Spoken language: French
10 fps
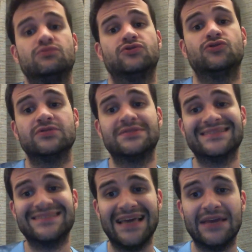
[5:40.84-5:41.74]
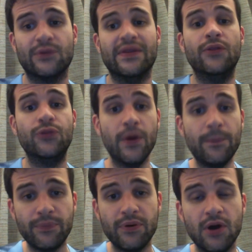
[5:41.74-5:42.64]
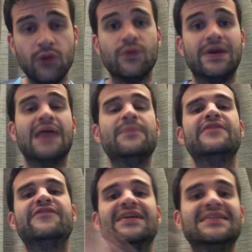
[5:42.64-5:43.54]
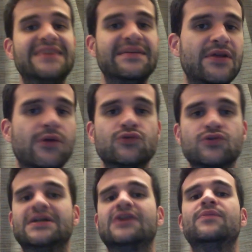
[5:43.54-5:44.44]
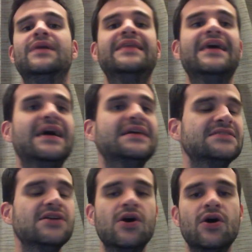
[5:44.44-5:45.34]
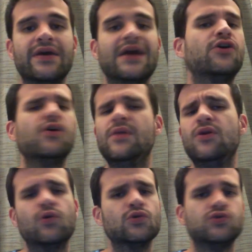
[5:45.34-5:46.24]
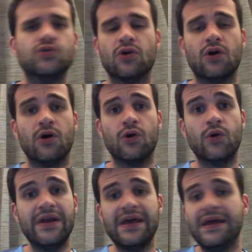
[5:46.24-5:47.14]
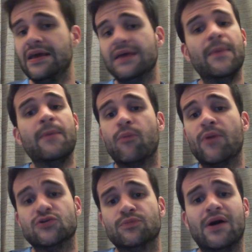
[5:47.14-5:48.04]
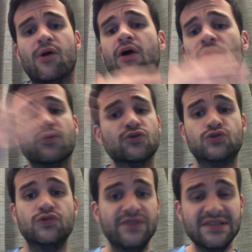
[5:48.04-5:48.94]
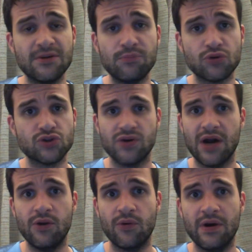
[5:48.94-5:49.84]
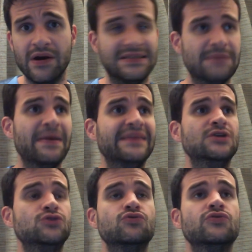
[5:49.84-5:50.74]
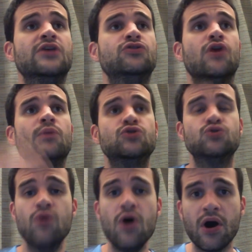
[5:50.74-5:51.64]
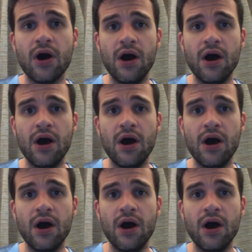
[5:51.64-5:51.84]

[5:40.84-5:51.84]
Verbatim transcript: sont censés être des tops. Donc il a mis 25 millions sur Thiago Mendes, quelques millions sur euh, Koné, mais pour moi, ils n'ont pas le rendement suffisant pour jouer à Lyon. Ce pas des, jou des top joueurs.